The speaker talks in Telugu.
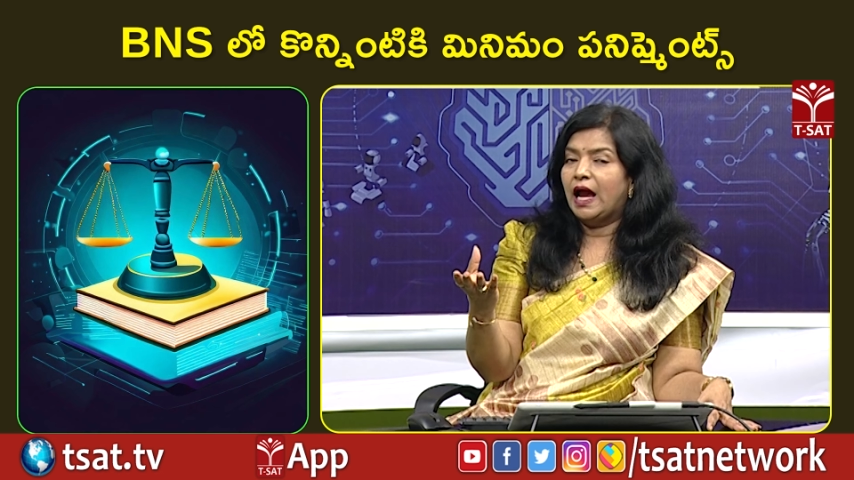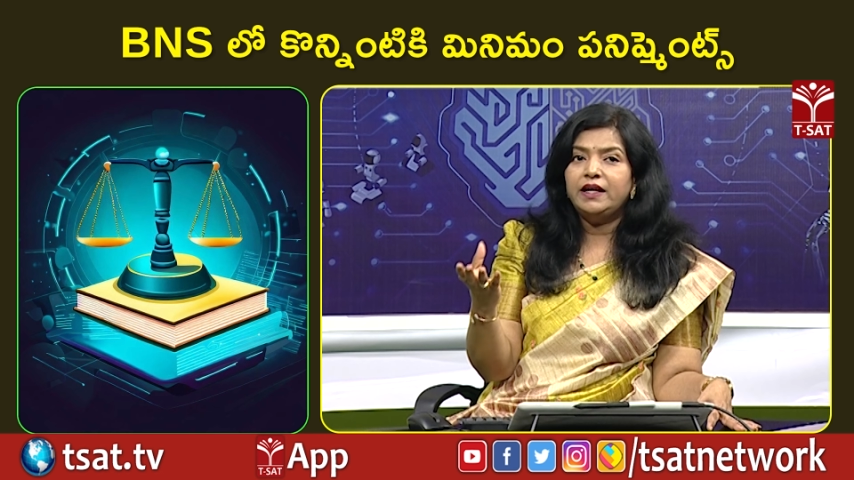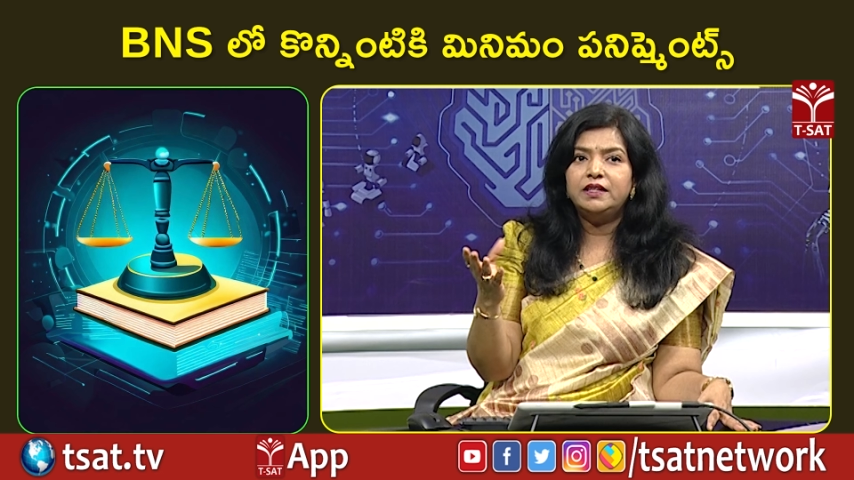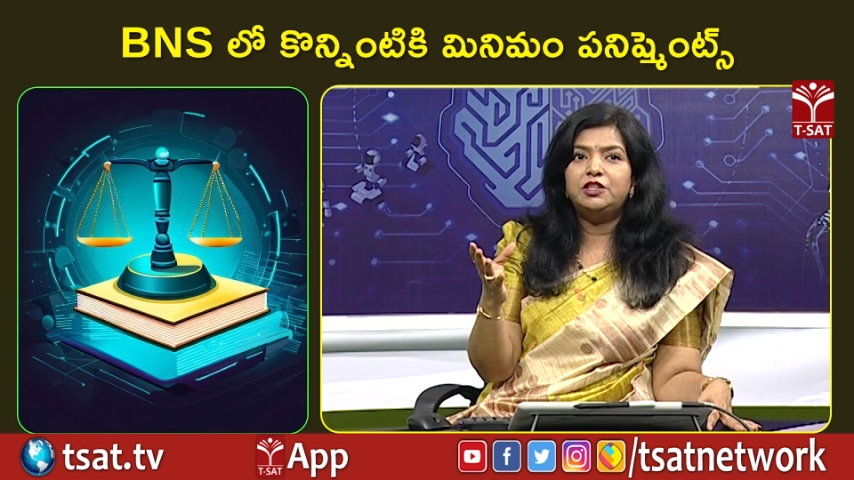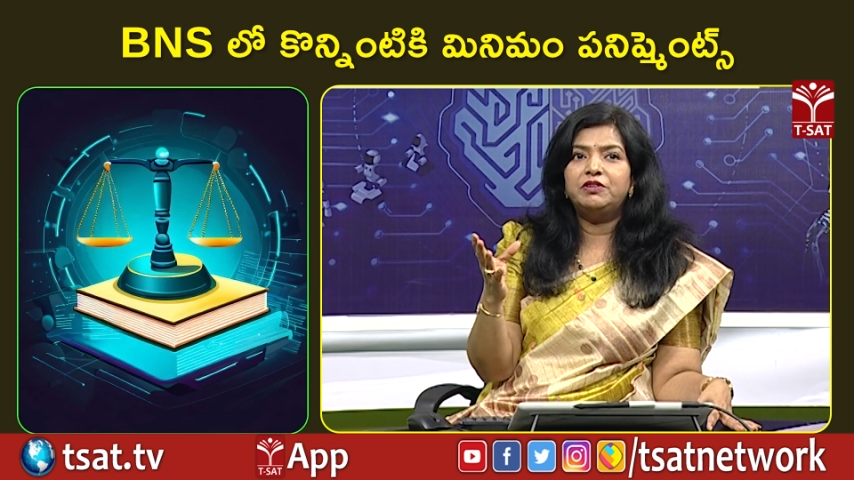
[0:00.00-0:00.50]

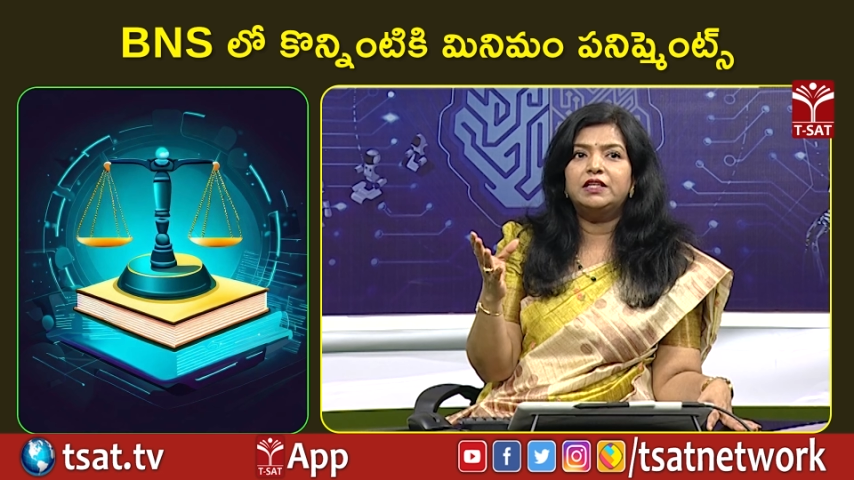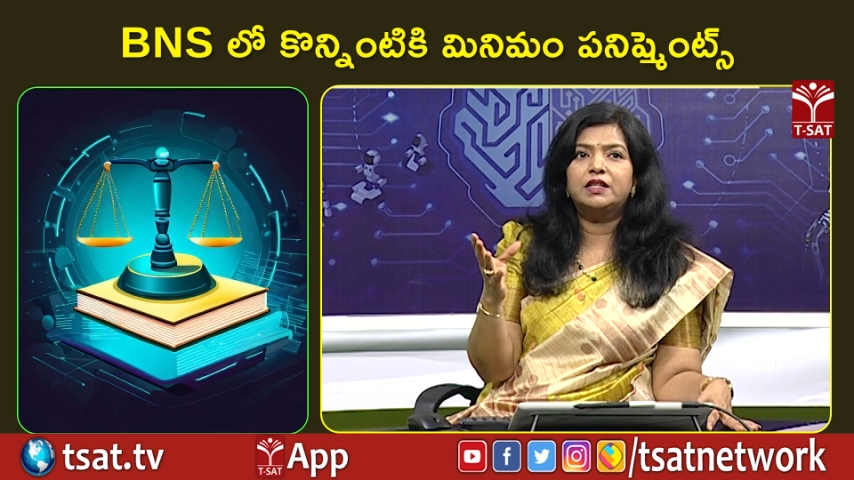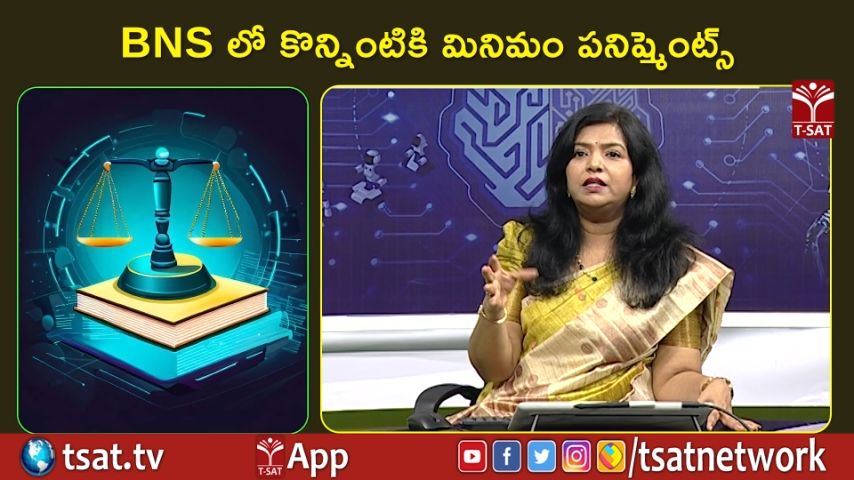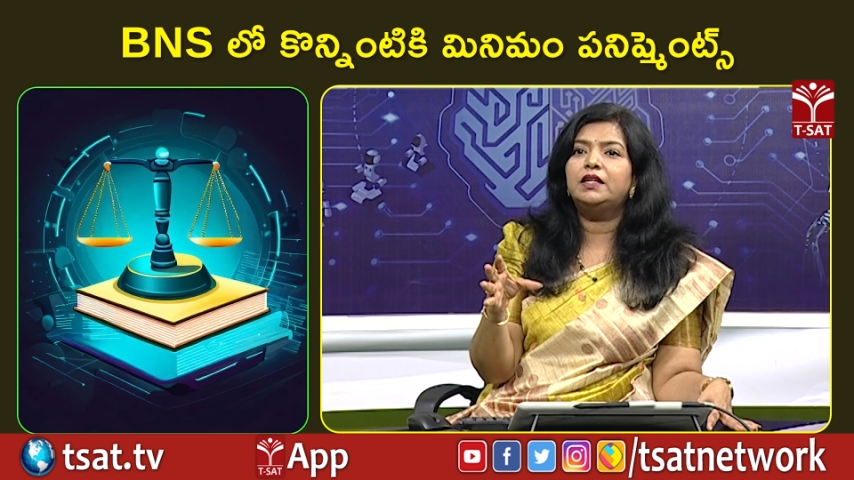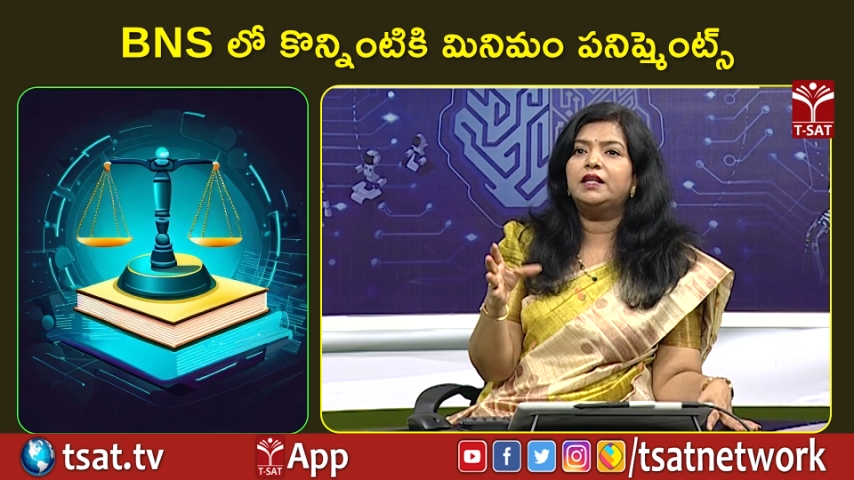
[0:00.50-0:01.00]
అండ్ ఇట్ విల్
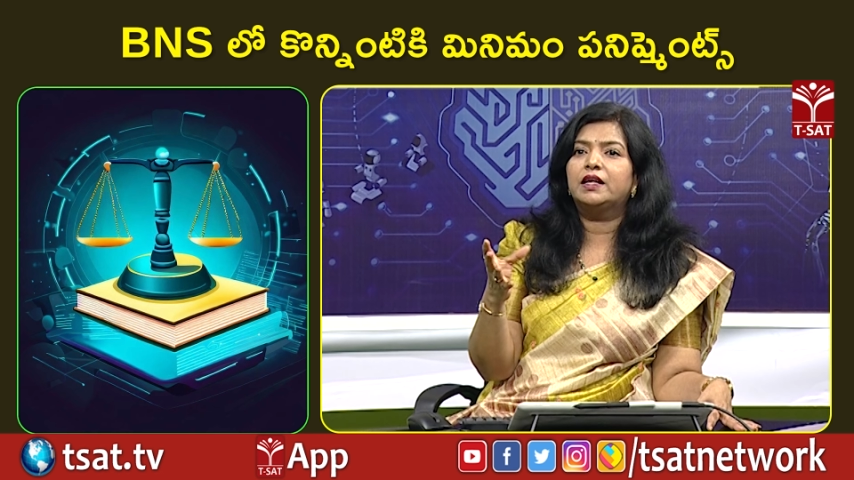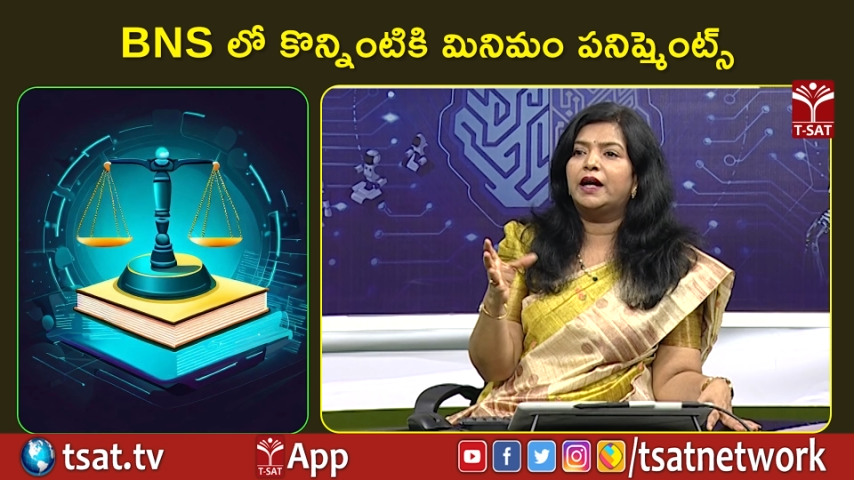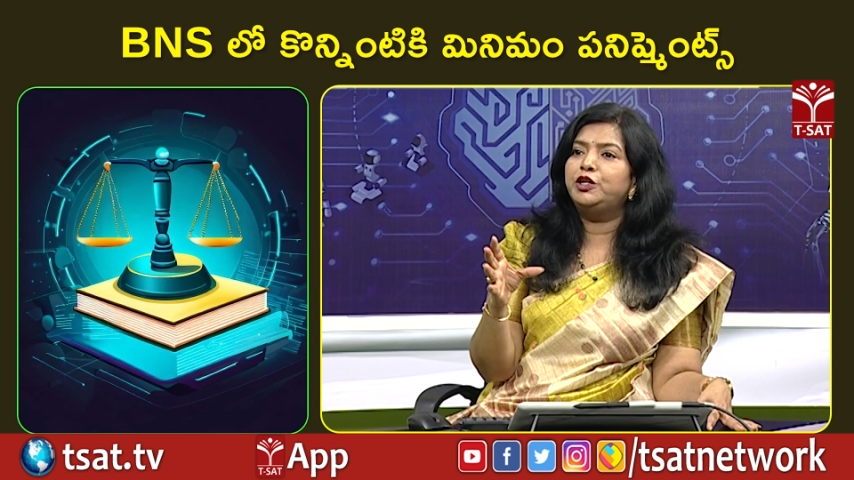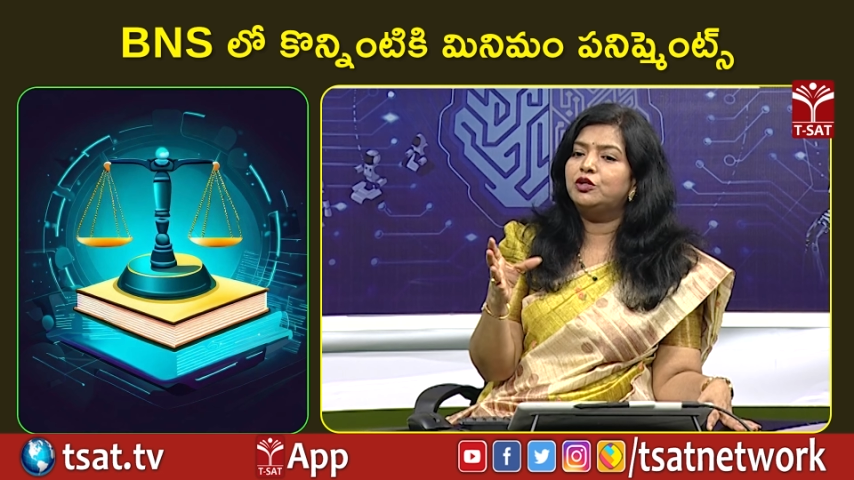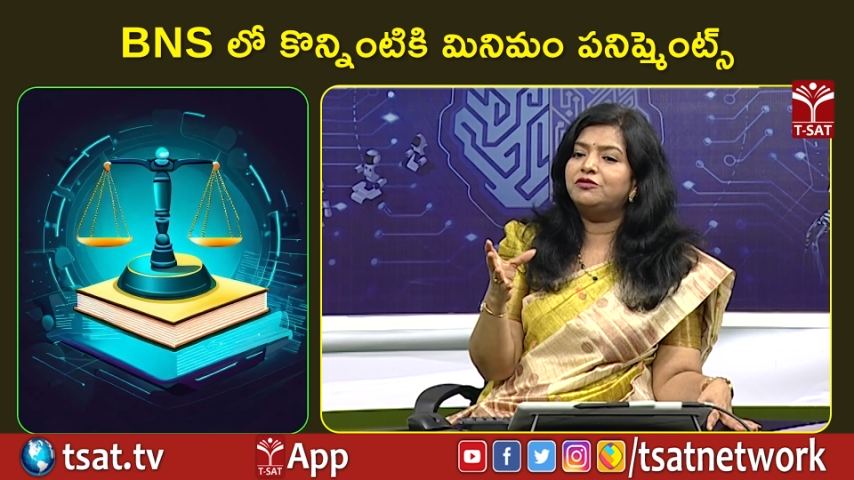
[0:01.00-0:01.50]
క్రియేట్ ఏ
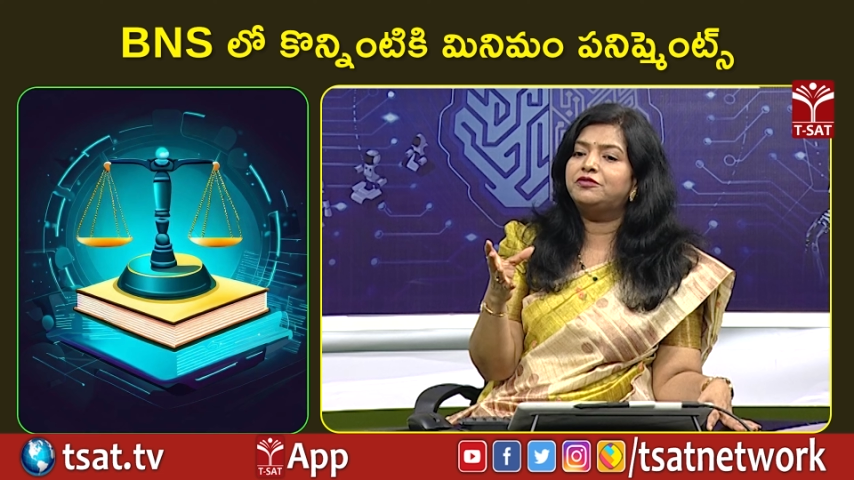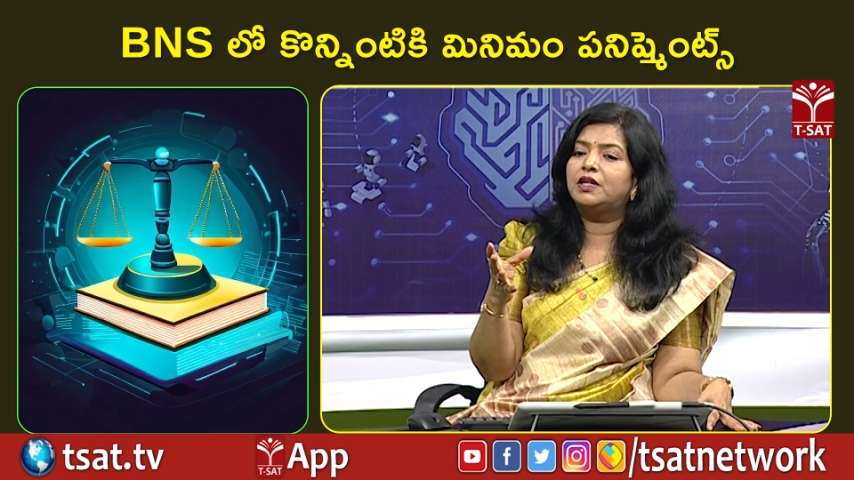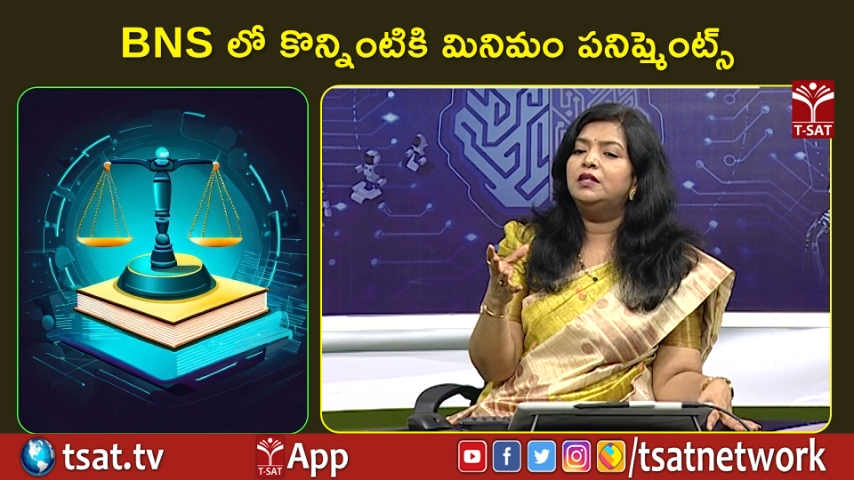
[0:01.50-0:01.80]
కైండ్ ఆఫ్